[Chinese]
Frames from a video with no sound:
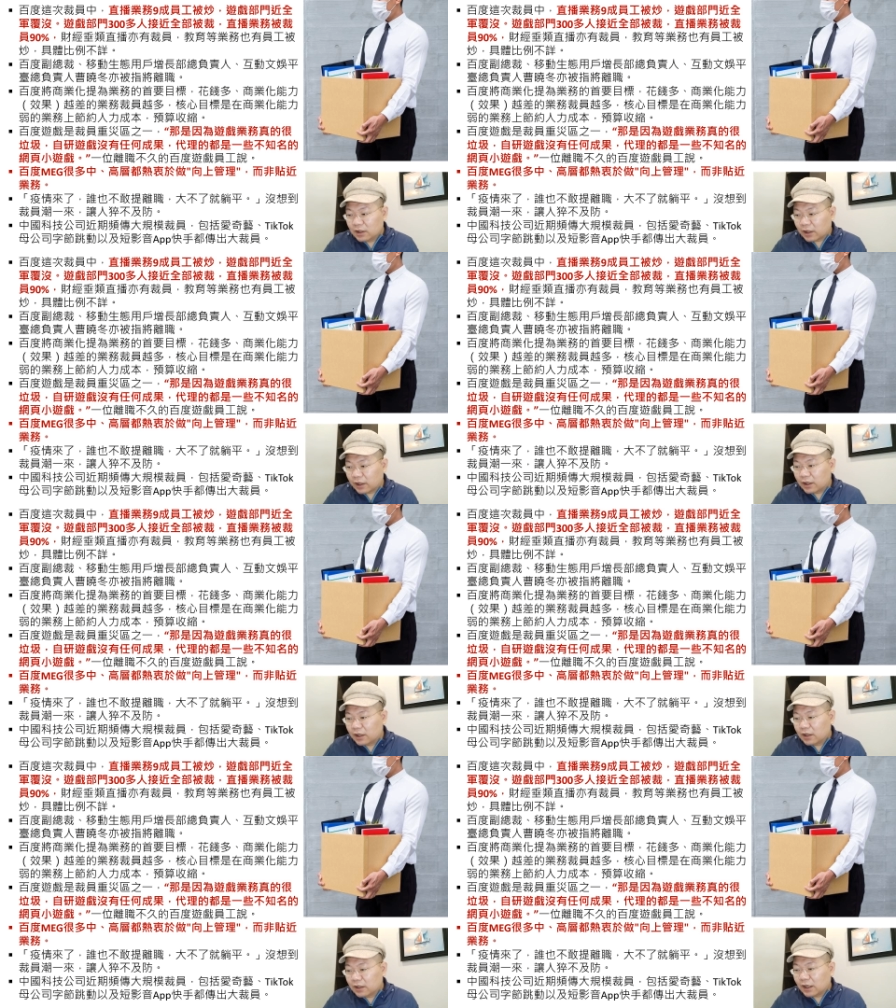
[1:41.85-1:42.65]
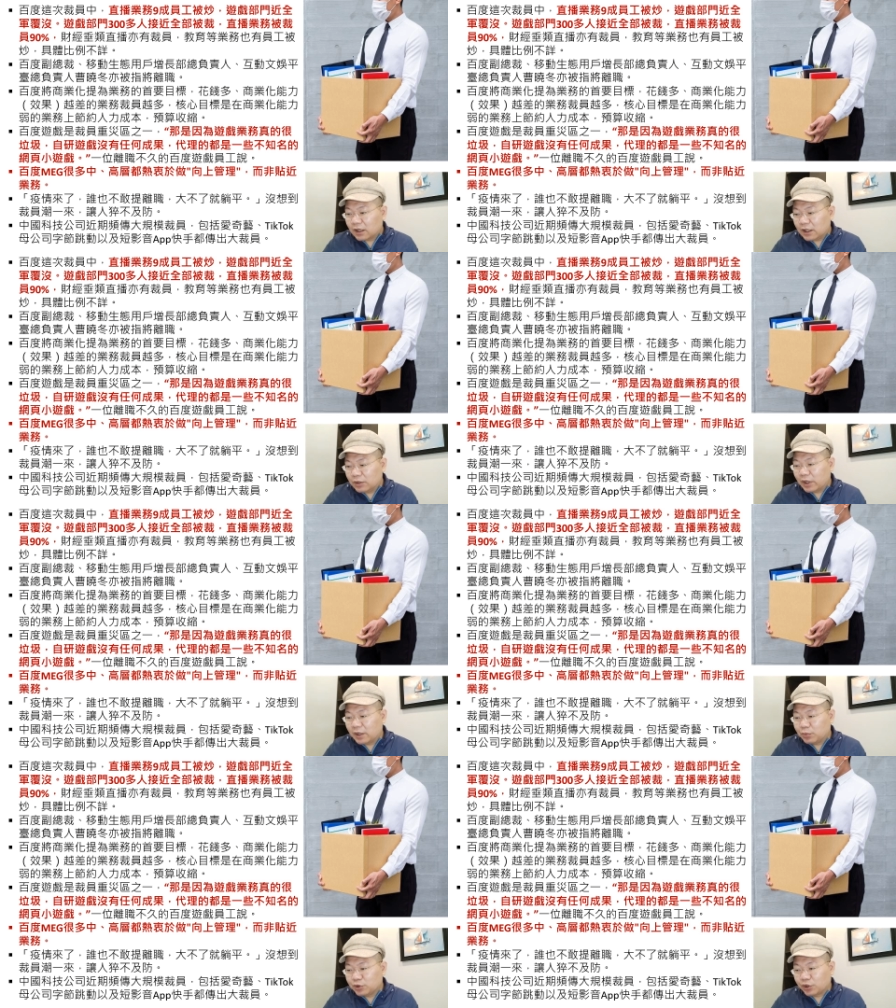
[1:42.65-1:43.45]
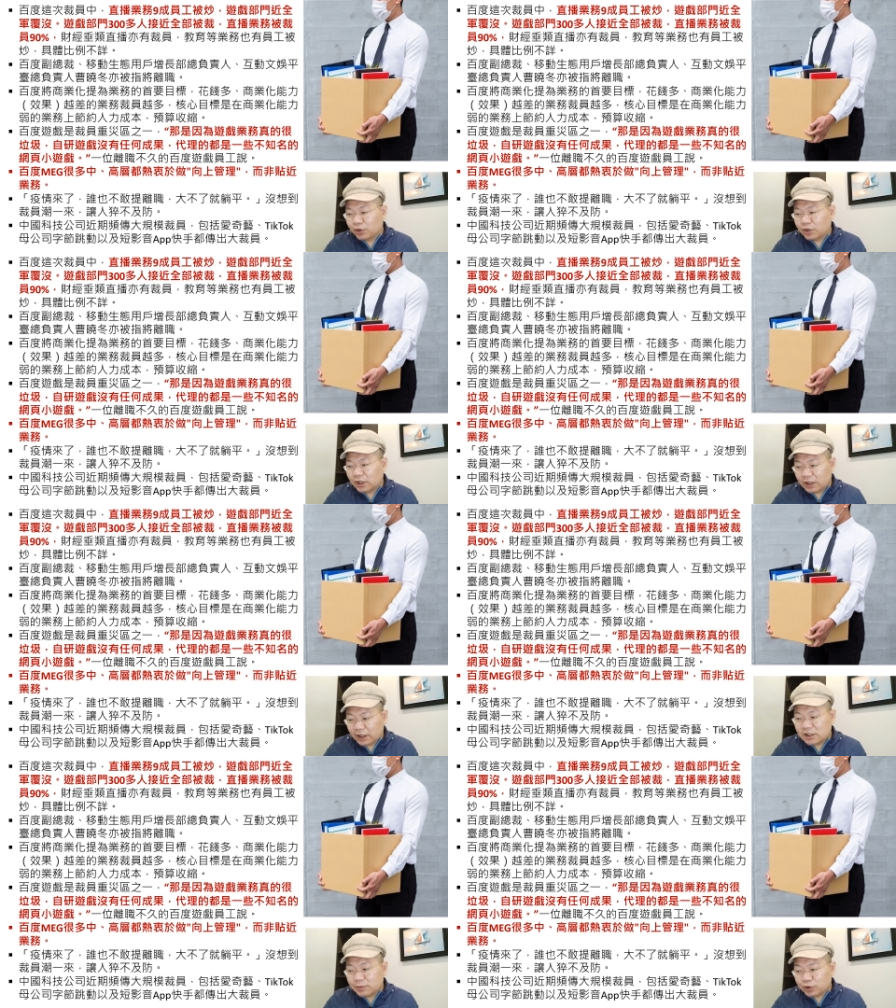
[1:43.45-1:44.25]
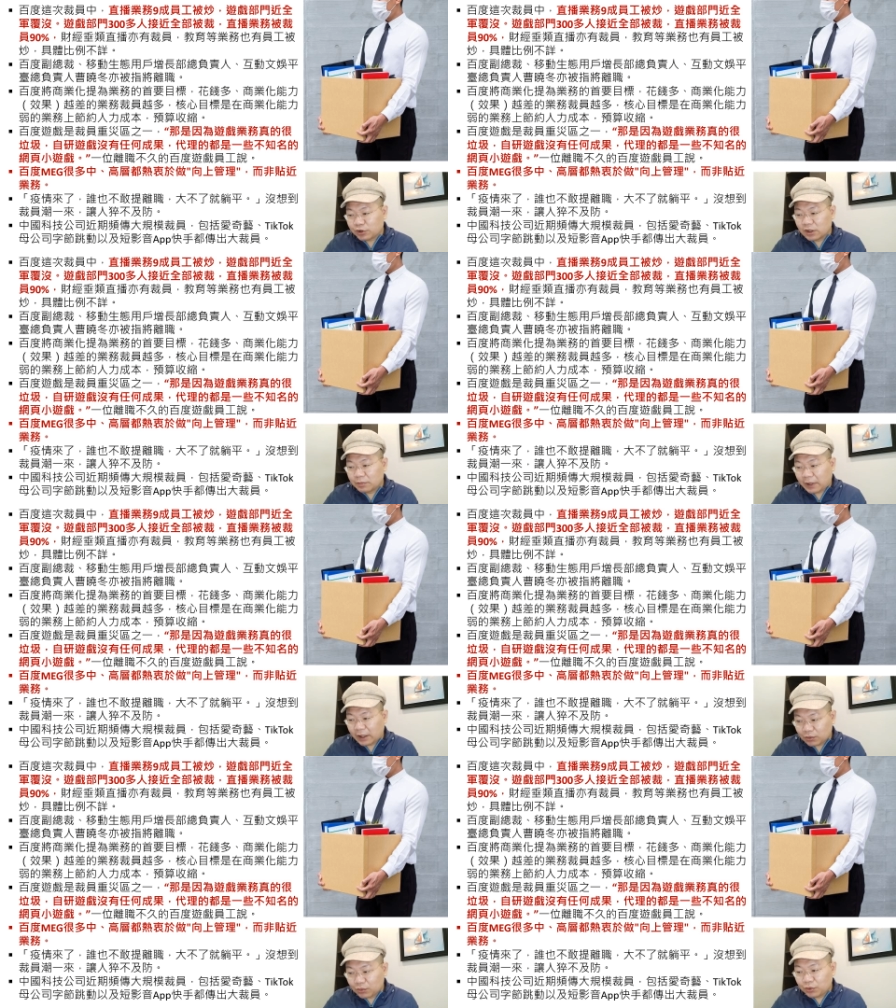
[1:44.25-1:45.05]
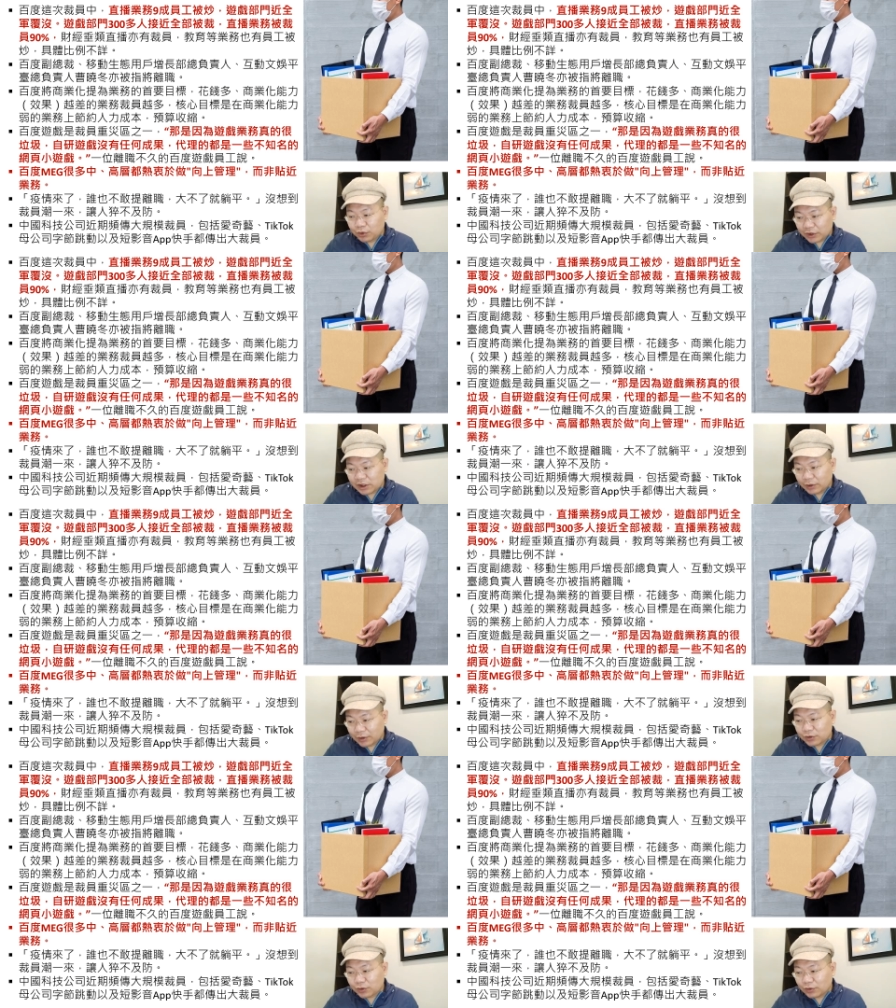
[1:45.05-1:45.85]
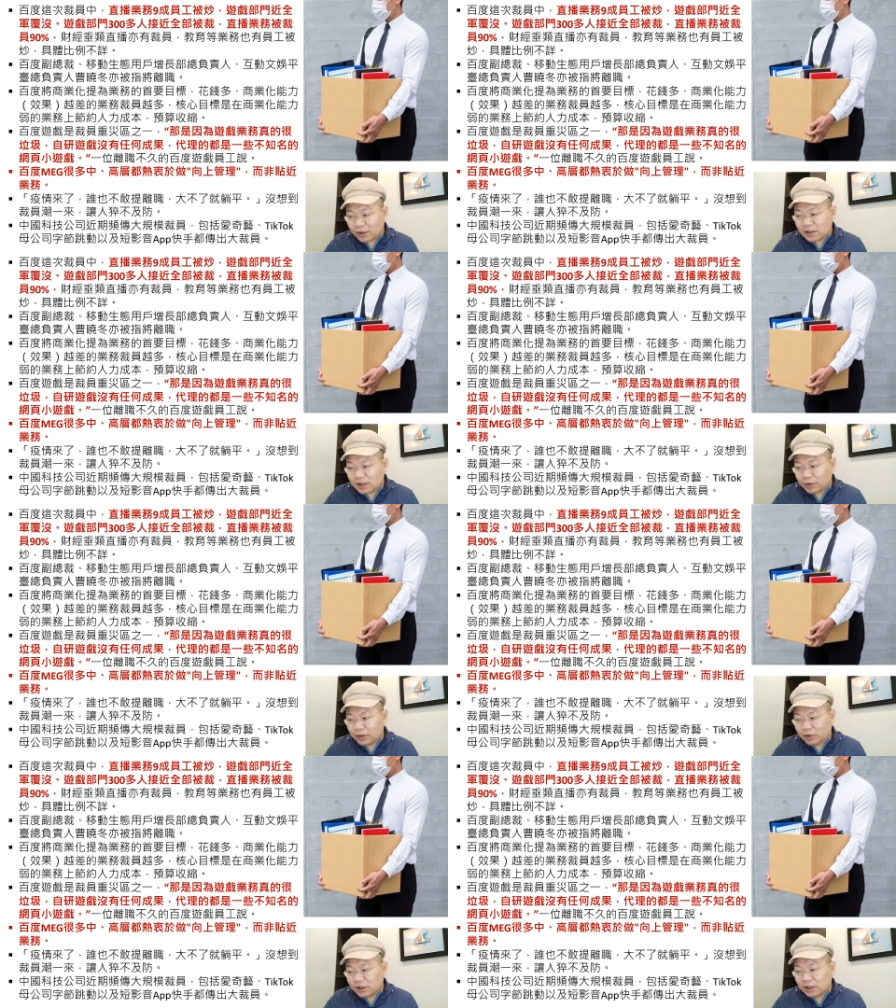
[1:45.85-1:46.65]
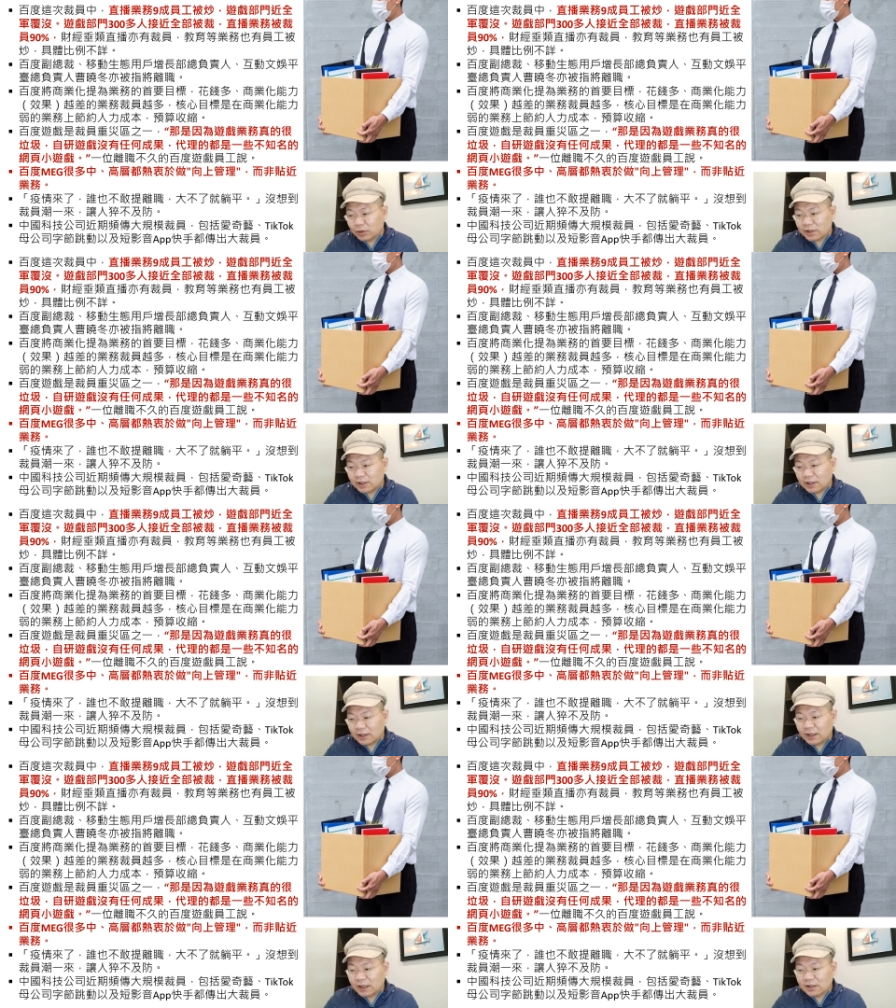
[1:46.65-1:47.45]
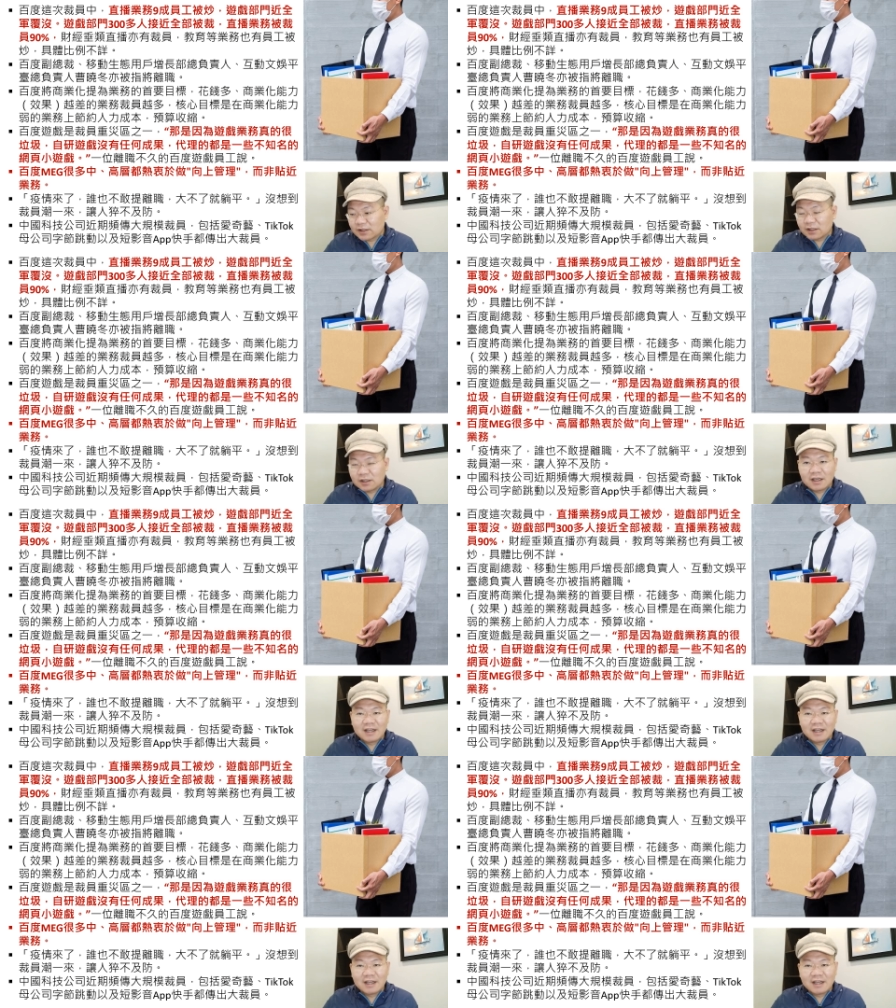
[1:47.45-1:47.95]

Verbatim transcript: 嘿，那一位不久离离职不久的百度游戏员工说，那是因为游戏业务真的很垃圾，